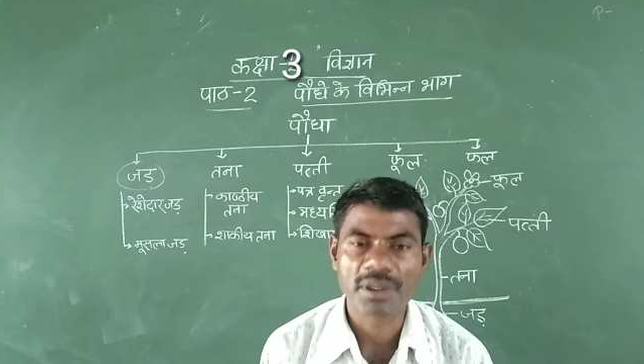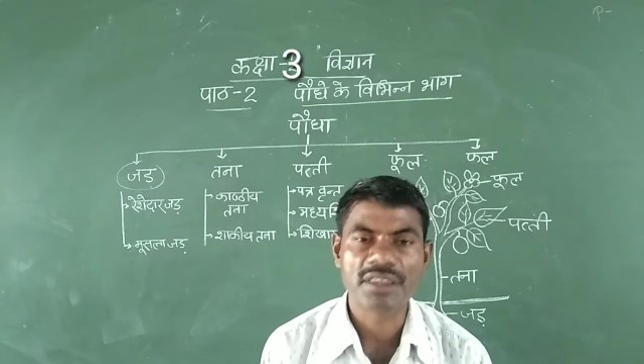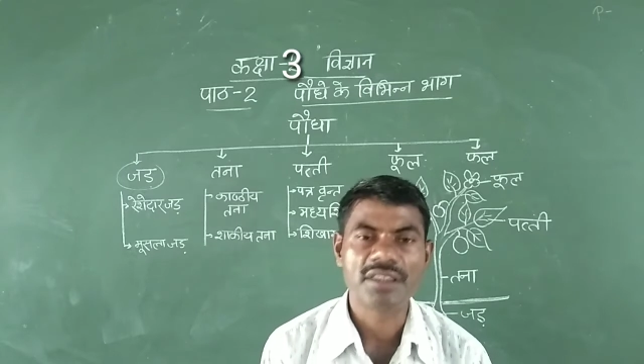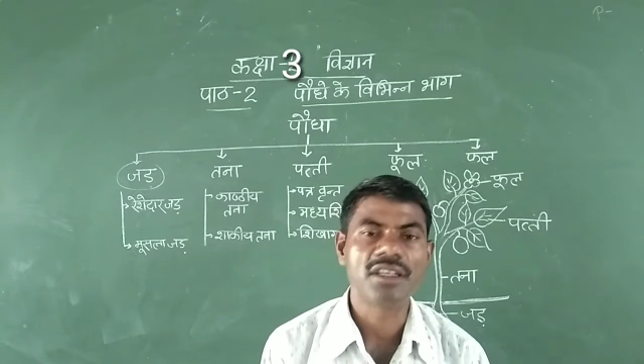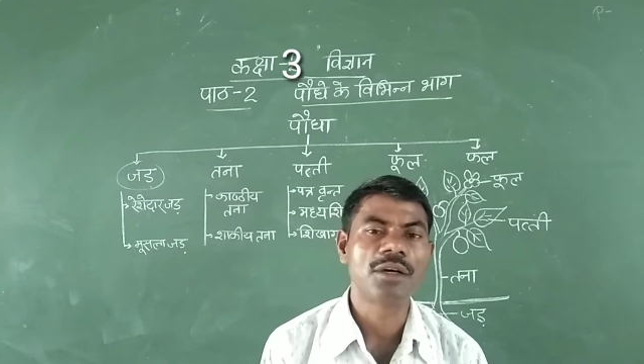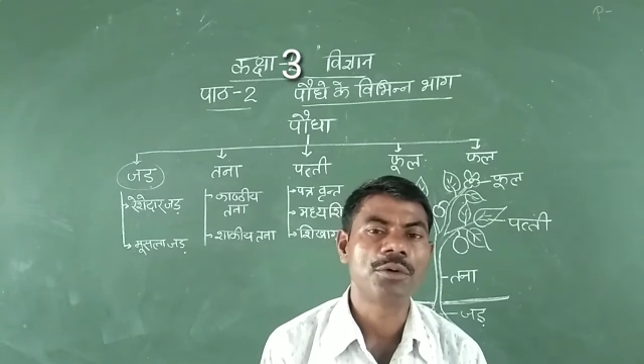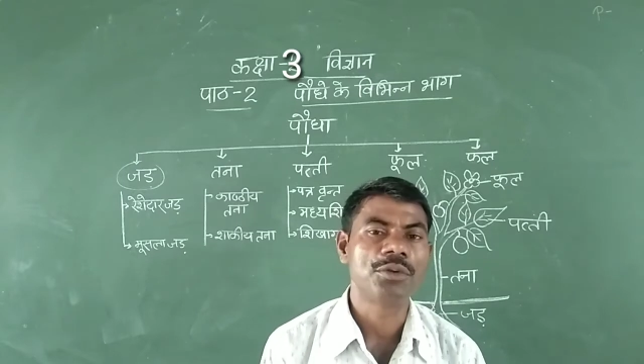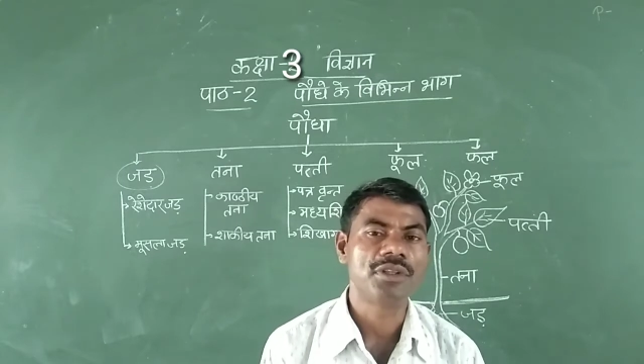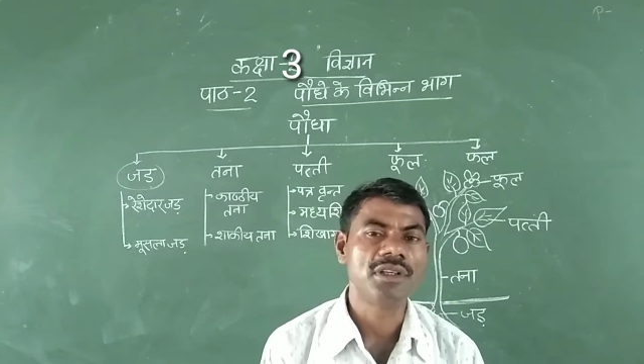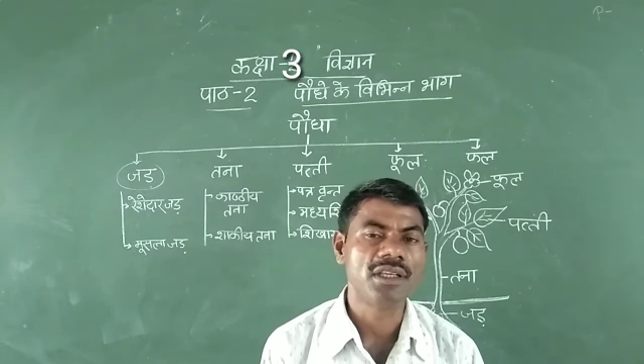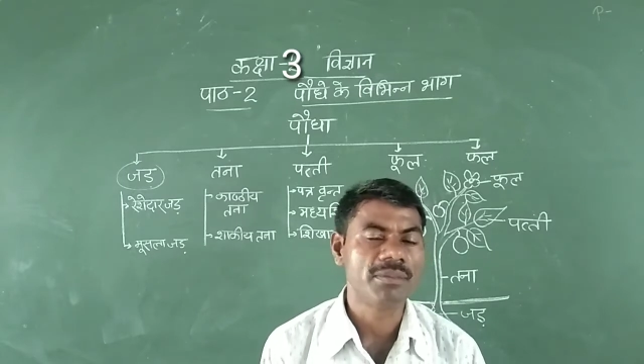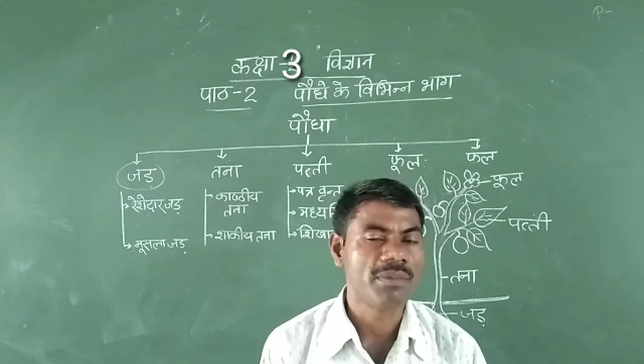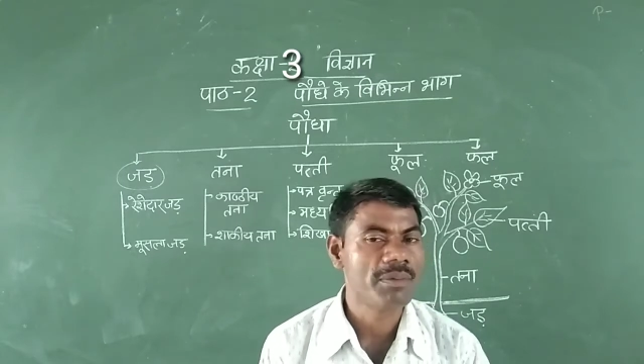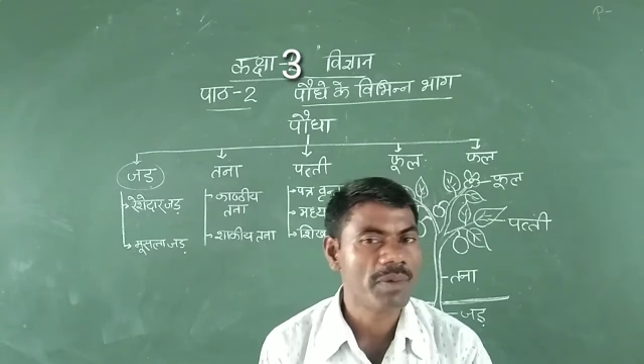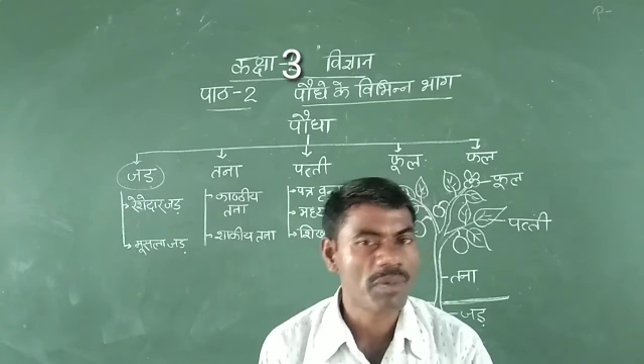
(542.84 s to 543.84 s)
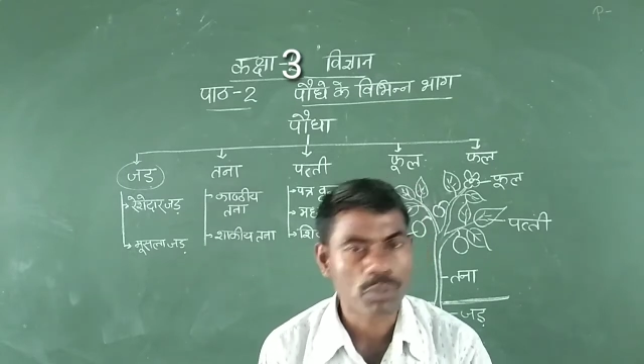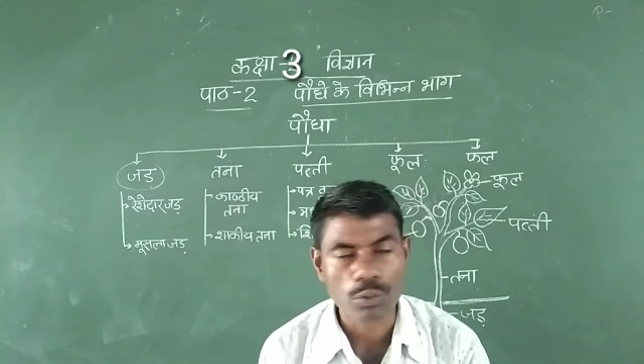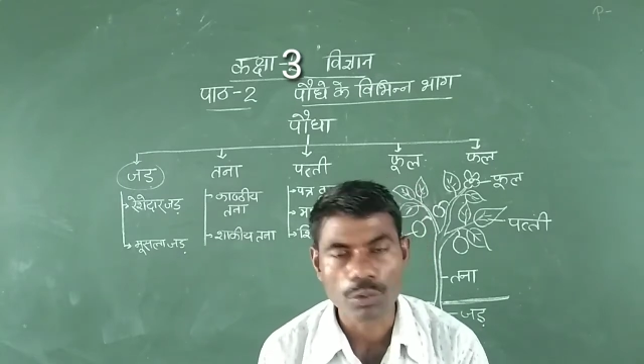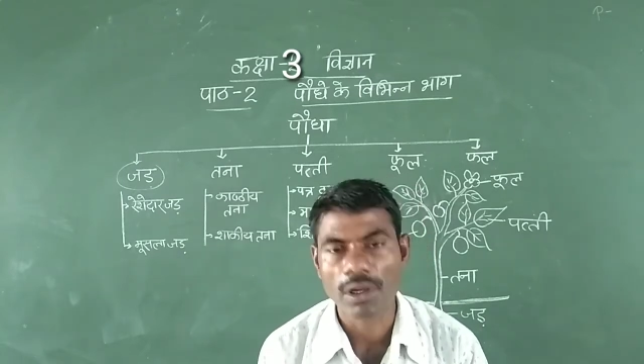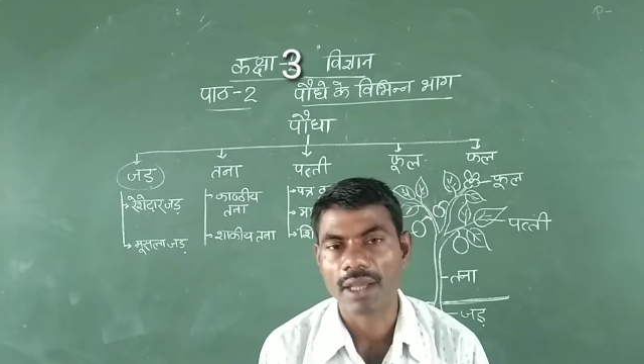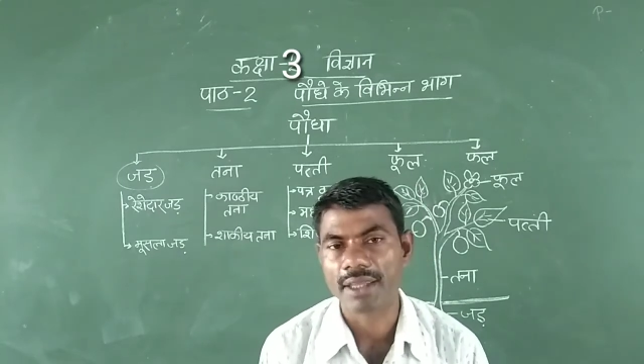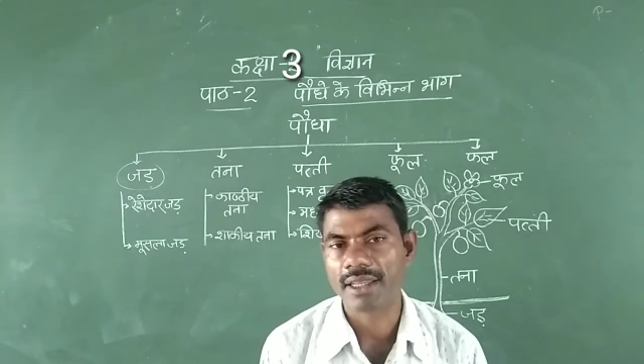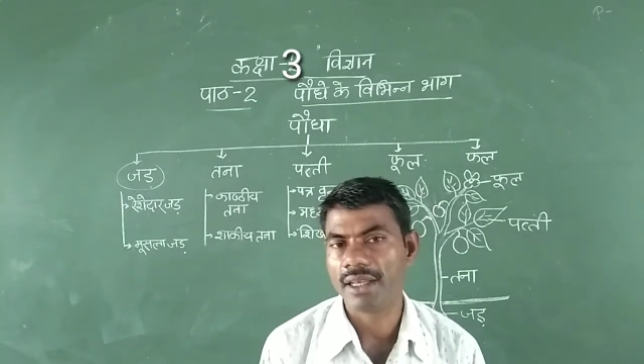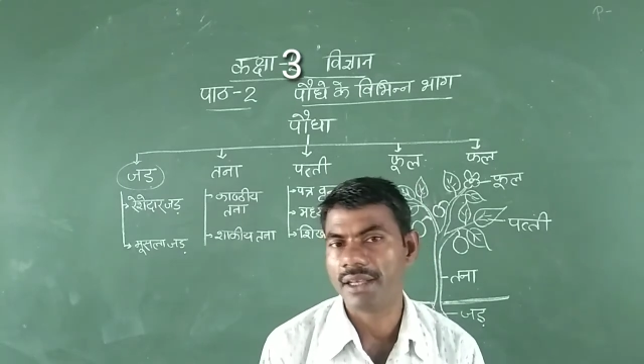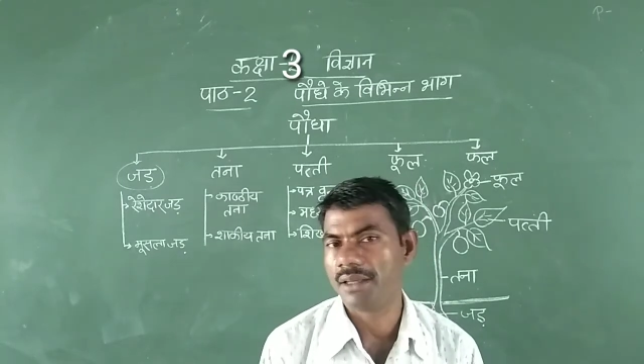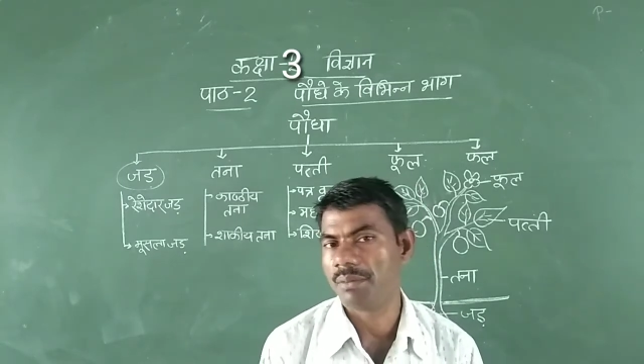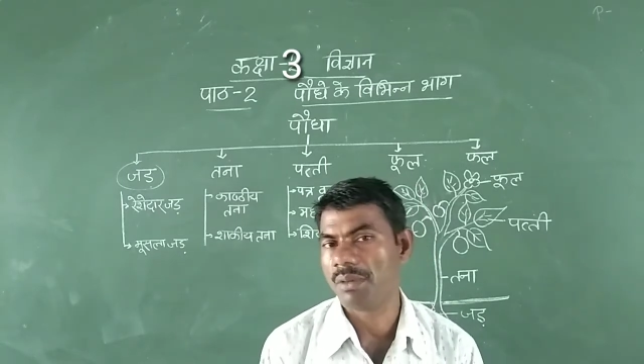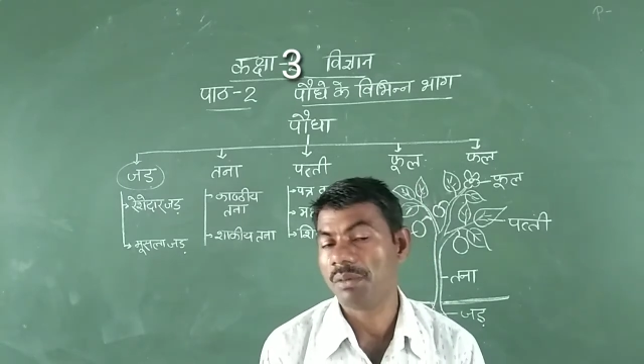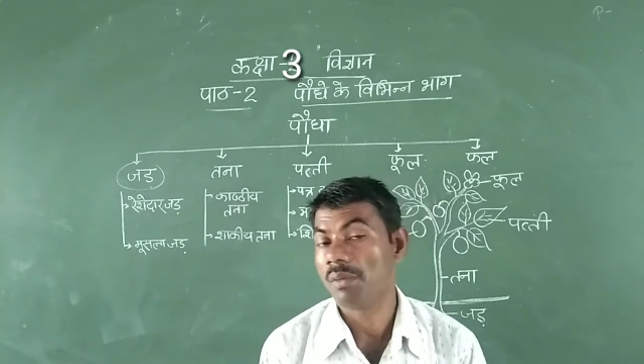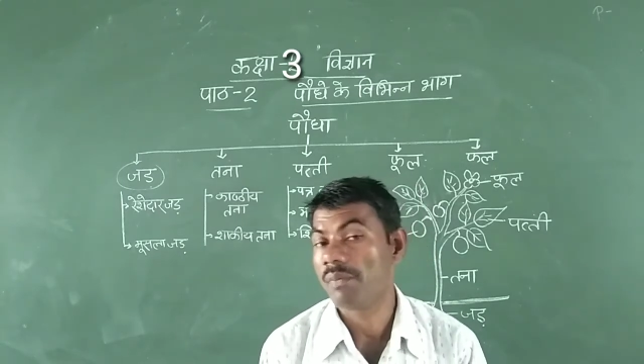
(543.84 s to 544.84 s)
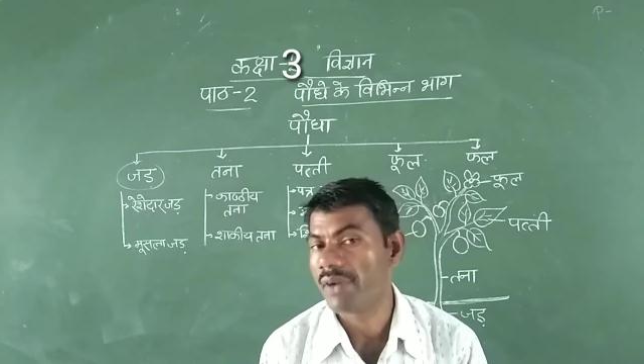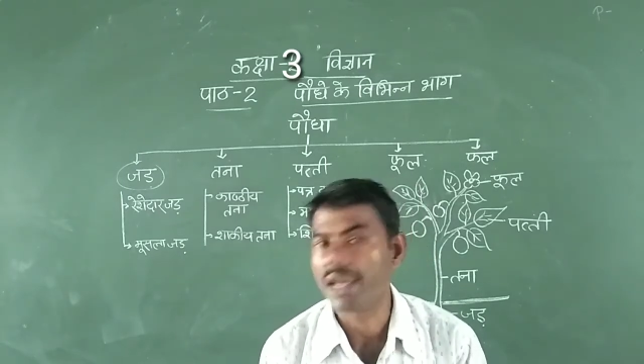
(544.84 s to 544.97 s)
पत्तियाँ होती हैं इनमें भी फूल आते हैं इनमें भी